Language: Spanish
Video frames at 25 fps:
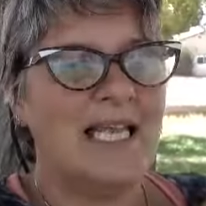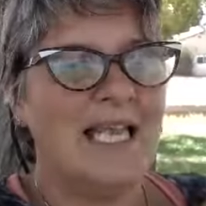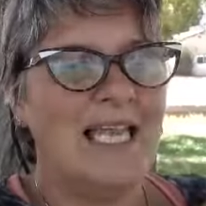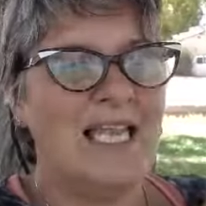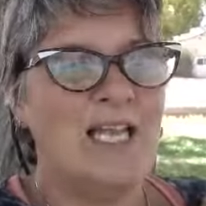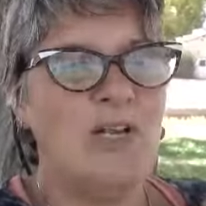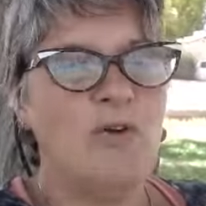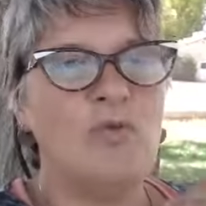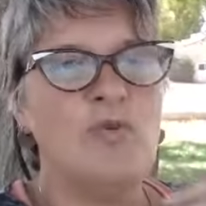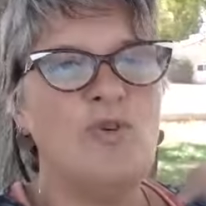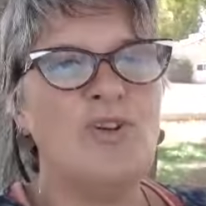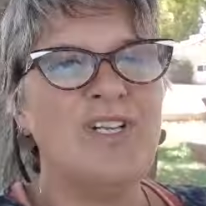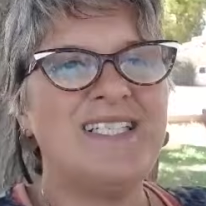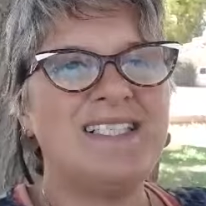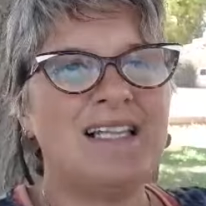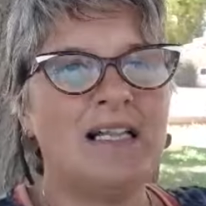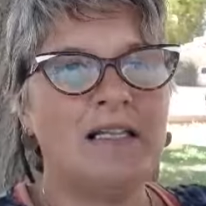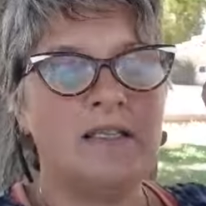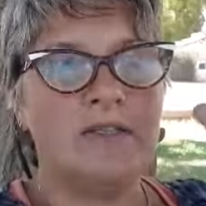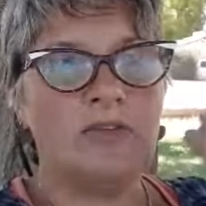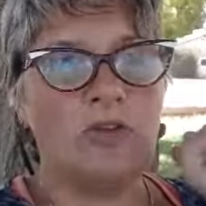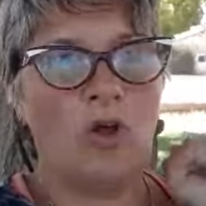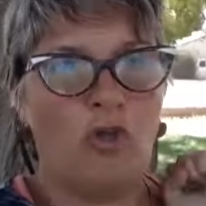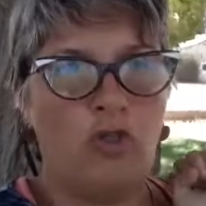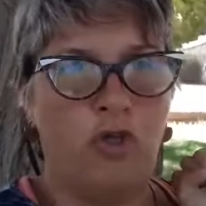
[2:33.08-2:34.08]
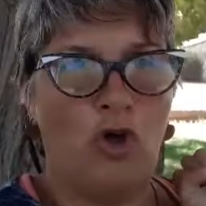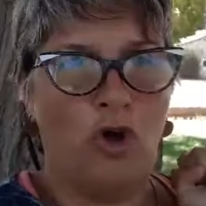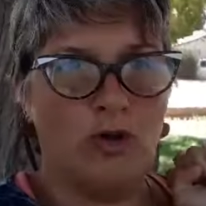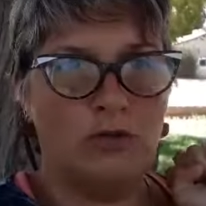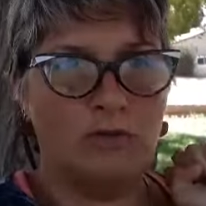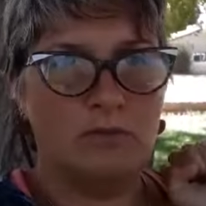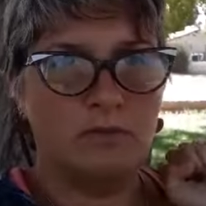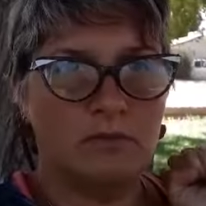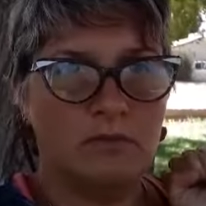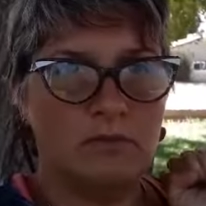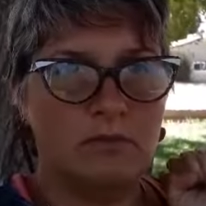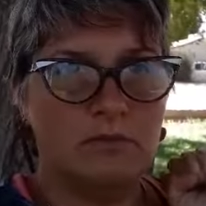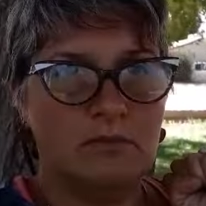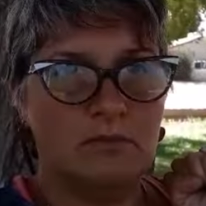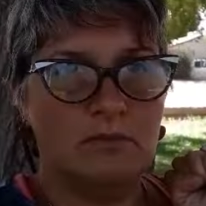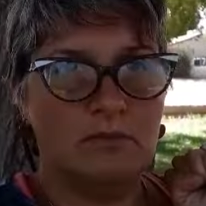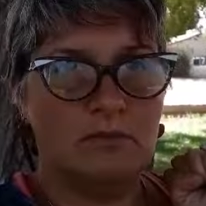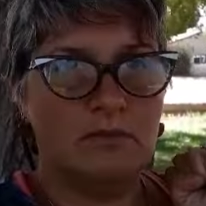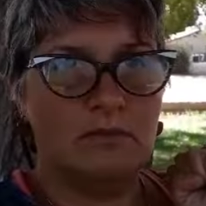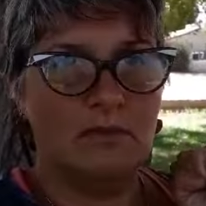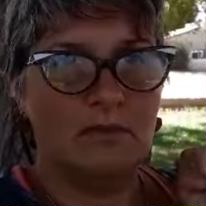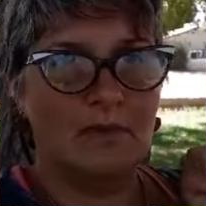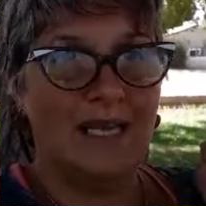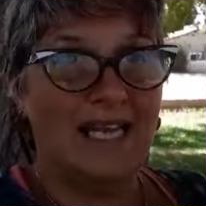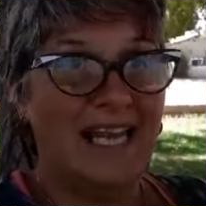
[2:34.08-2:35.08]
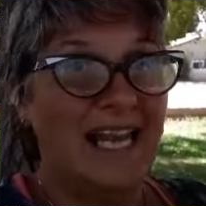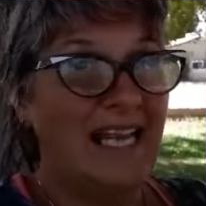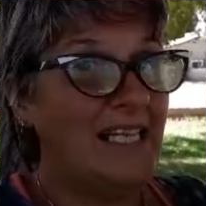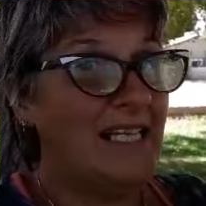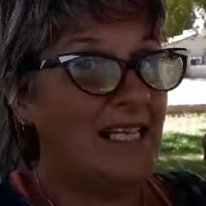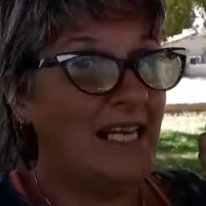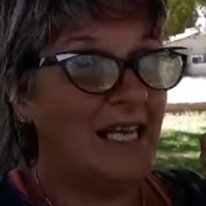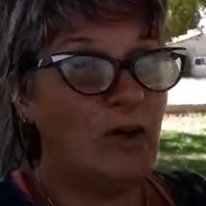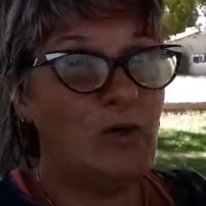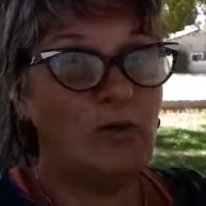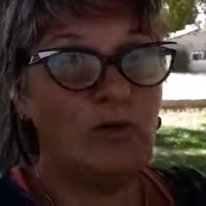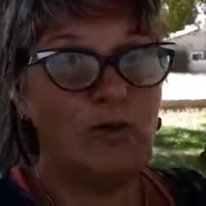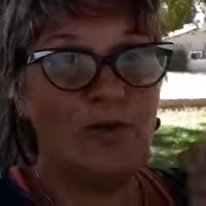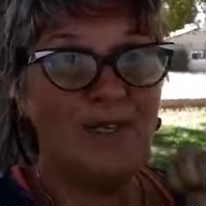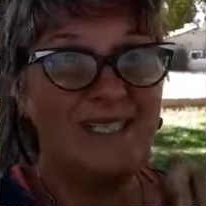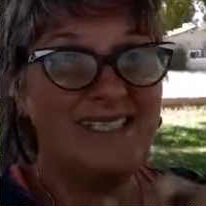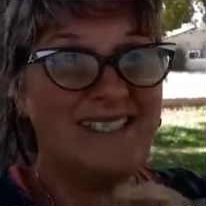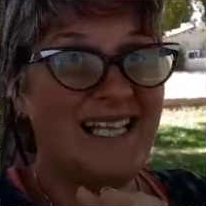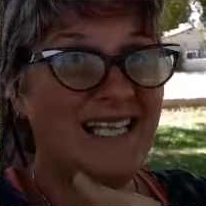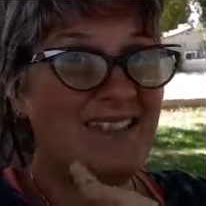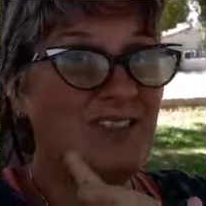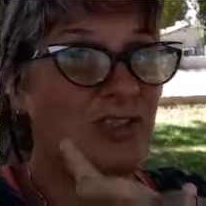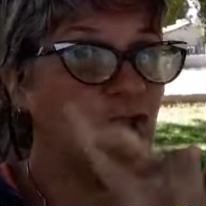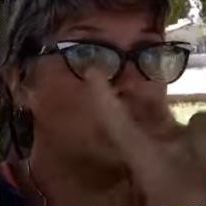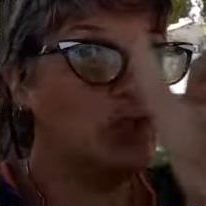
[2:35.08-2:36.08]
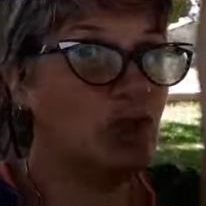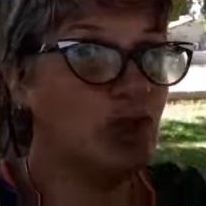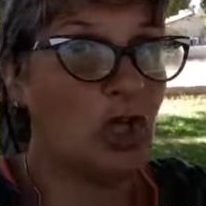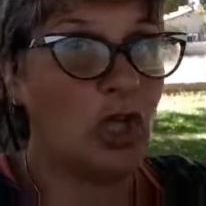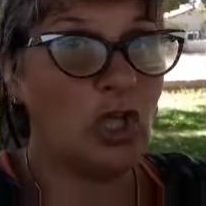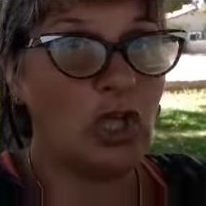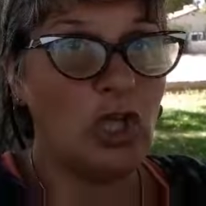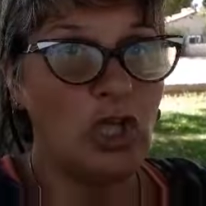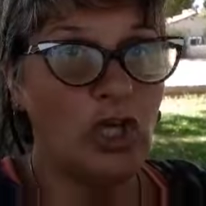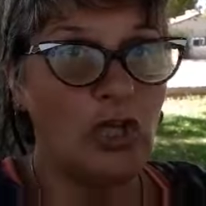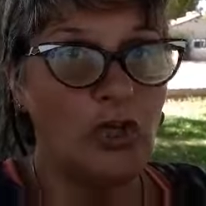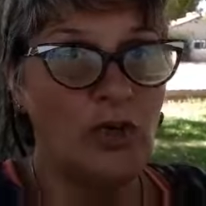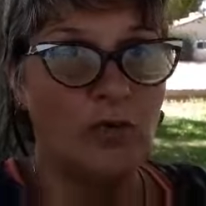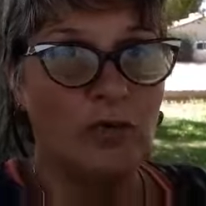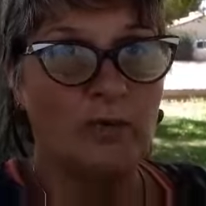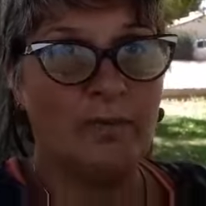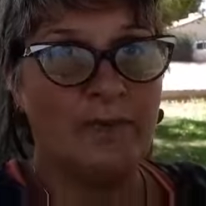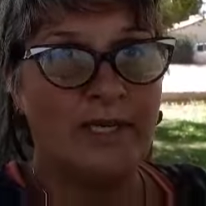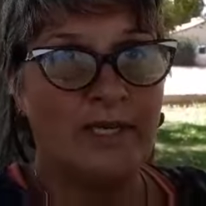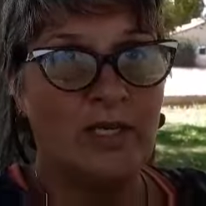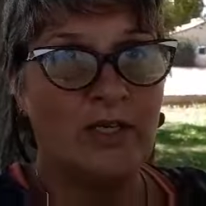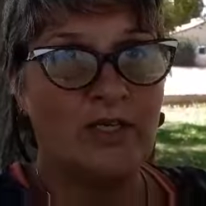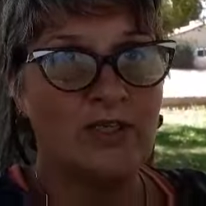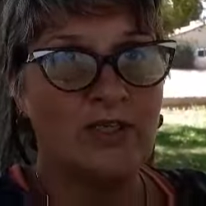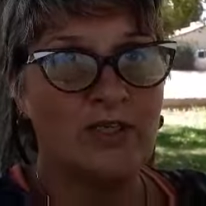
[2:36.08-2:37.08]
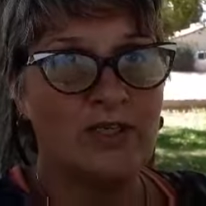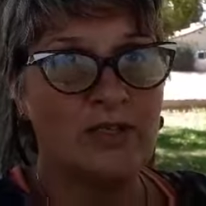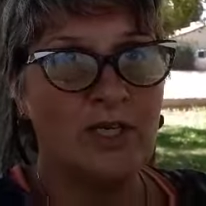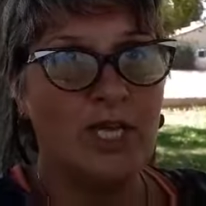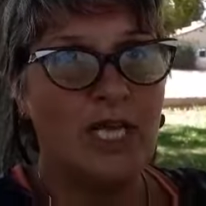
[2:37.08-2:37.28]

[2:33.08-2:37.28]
El 1 es el todo. En el 1 están todos los números.